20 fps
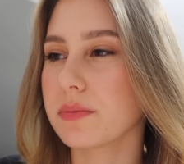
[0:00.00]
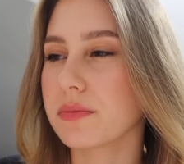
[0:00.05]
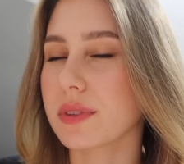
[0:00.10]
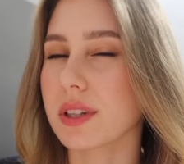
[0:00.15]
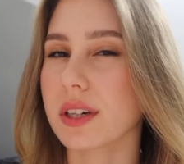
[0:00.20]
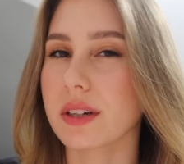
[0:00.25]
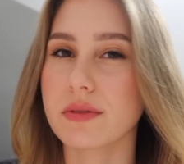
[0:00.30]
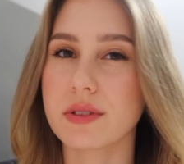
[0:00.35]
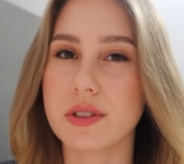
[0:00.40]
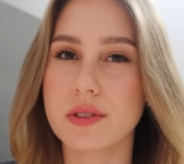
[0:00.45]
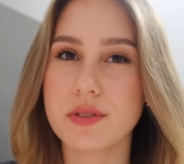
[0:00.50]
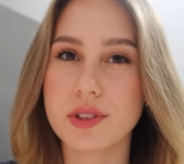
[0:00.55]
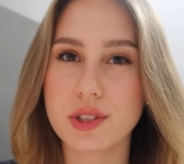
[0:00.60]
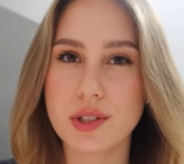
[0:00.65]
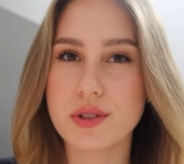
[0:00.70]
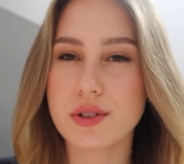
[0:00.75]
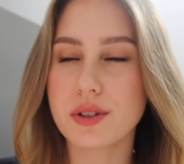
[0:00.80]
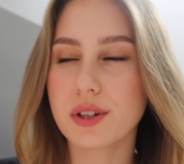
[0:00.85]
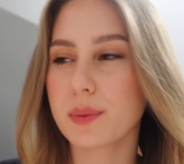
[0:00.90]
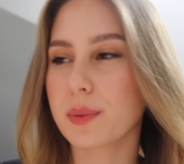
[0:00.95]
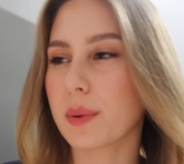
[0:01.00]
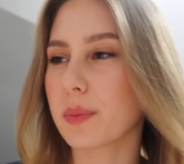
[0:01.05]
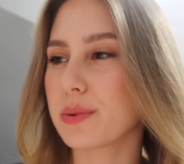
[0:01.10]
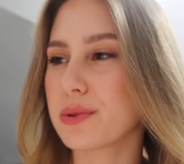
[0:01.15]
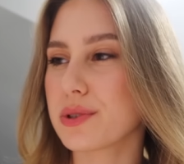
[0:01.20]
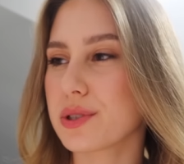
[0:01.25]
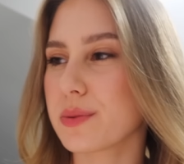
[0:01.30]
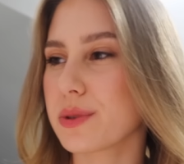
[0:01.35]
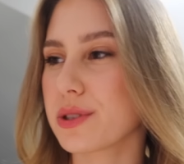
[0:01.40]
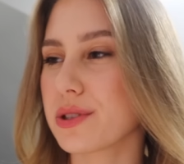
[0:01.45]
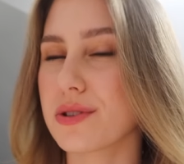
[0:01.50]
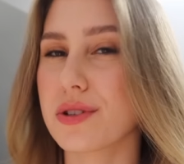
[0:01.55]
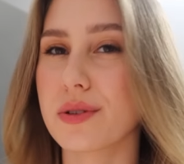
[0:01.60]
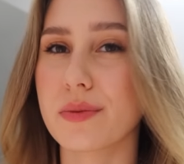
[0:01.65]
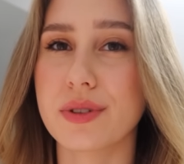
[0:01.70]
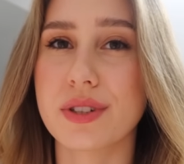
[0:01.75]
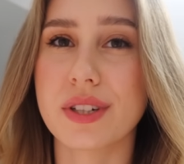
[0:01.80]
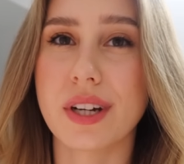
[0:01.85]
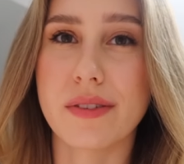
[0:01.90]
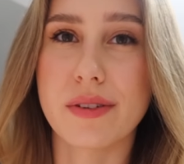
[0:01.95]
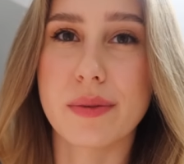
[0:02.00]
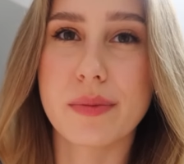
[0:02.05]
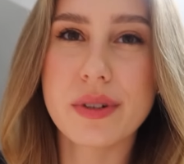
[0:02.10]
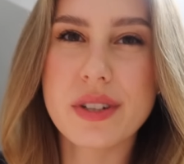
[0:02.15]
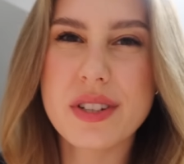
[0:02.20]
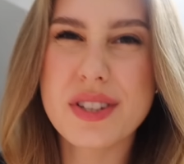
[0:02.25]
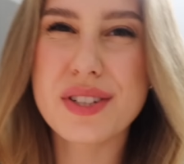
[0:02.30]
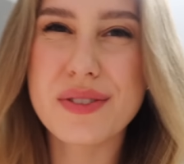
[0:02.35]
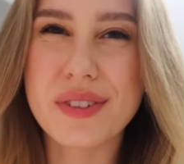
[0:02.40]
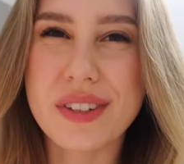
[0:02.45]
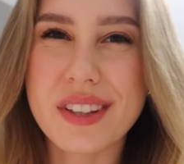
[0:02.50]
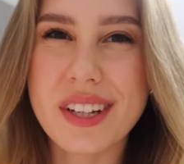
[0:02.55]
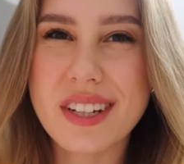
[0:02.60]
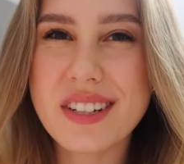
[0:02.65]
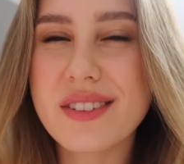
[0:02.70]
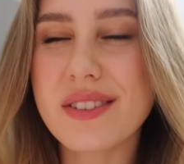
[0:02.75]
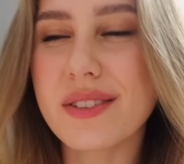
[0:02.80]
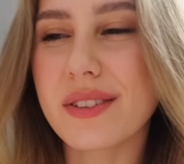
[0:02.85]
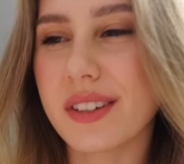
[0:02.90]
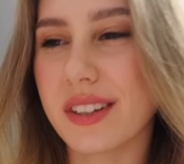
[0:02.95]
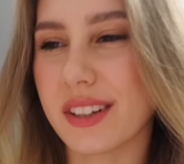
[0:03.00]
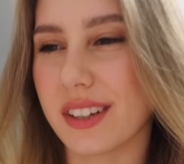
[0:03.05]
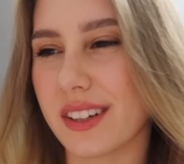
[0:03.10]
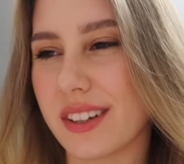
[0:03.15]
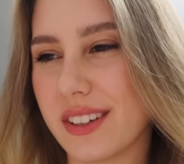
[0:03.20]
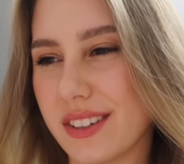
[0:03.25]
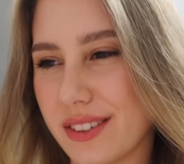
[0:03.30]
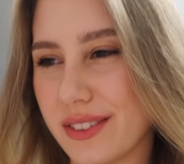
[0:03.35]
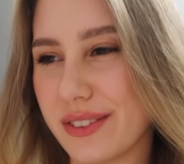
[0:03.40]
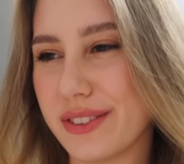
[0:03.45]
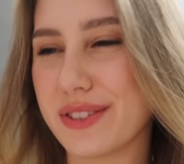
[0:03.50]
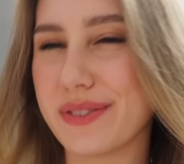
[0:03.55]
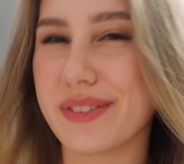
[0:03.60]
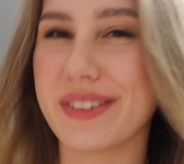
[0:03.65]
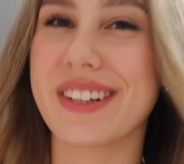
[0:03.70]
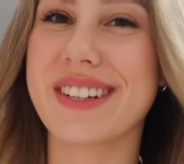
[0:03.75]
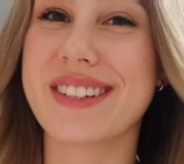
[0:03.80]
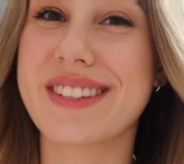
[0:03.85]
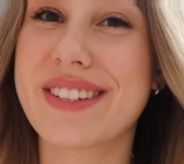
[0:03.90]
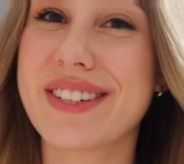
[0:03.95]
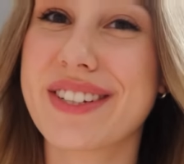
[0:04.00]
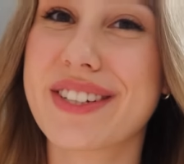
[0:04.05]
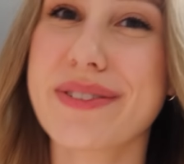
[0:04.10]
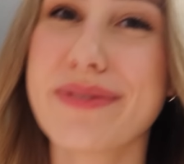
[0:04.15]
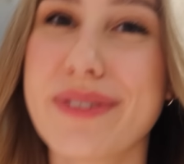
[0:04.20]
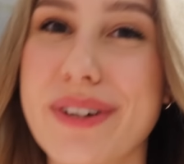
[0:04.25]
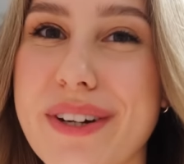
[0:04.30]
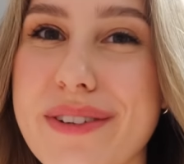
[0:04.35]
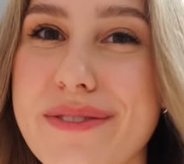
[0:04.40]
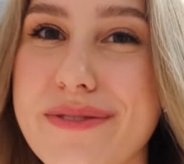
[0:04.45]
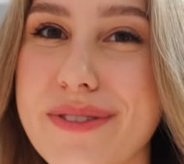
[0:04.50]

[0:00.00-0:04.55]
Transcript: Tak. I wiecie co? Chyba pójdziemy jeszcze zrobić kawę, bo jest 19, to jednak do 19 jeszcze mogę